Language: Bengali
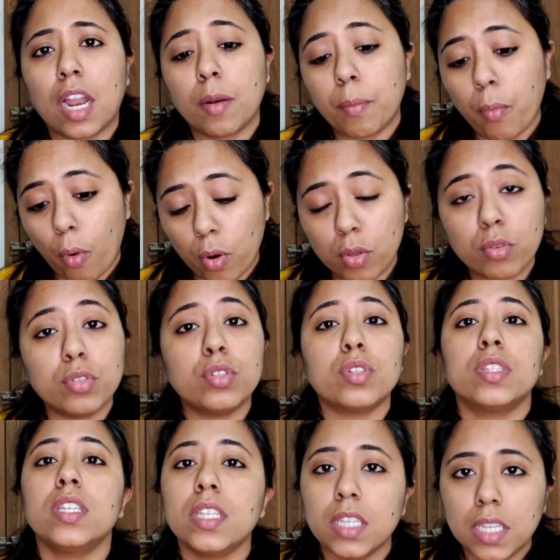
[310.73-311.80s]
তারপরেও
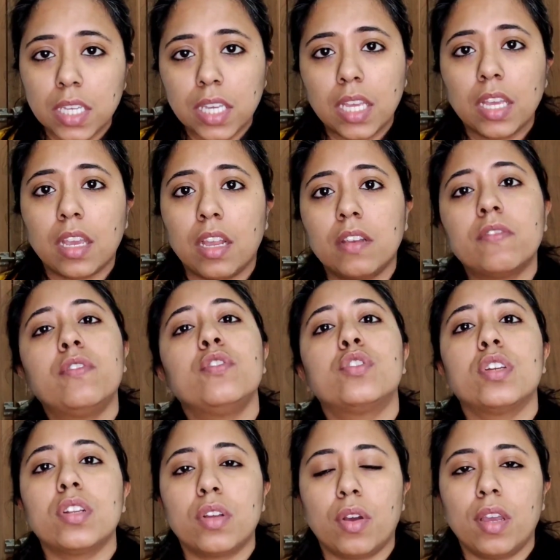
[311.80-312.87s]
যদি
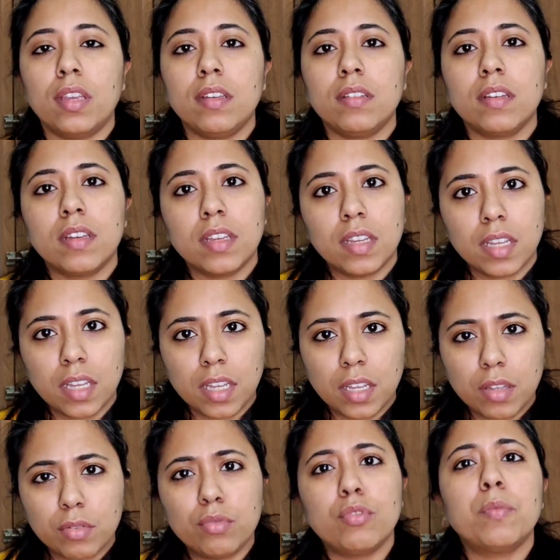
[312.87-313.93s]
কনফিউশন হয়
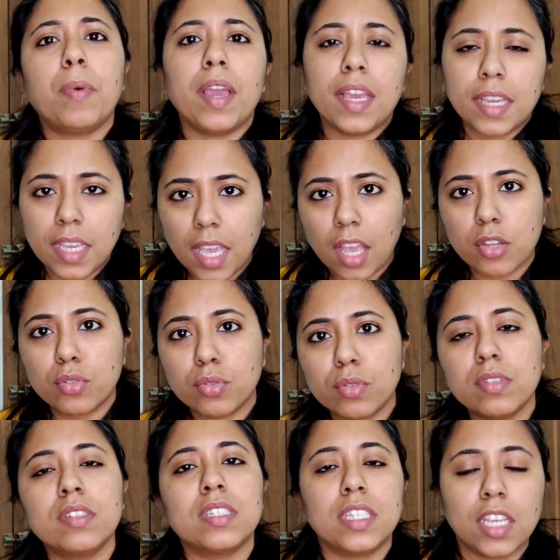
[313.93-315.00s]
দুপা এগিয়ে আসুন
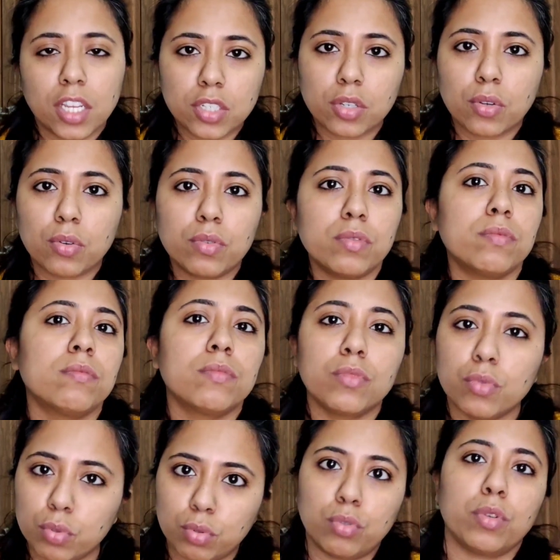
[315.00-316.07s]
জিজ্ঞাসা করুন
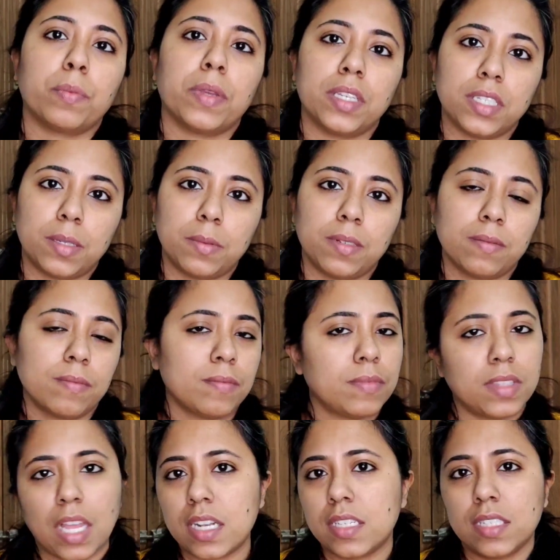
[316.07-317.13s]
উত্তর পেয়ে যাবেন
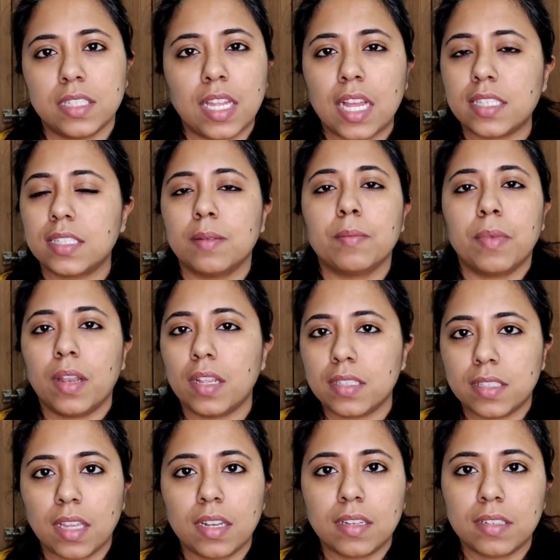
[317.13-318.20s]
দ্যাটস ইট অ্যাজ সিম্পল অ্যাজ
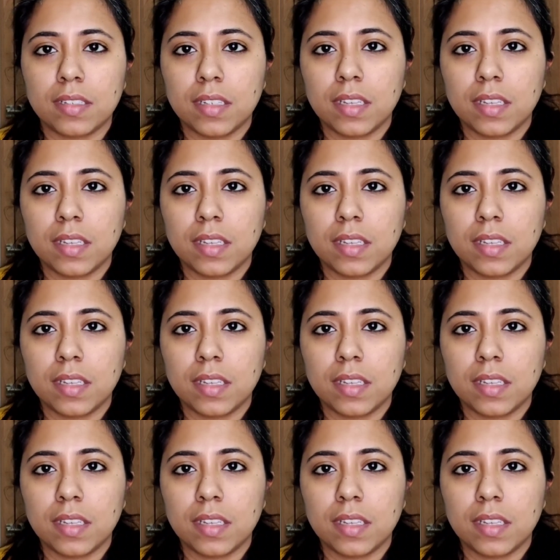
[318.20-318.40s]
দ্যাট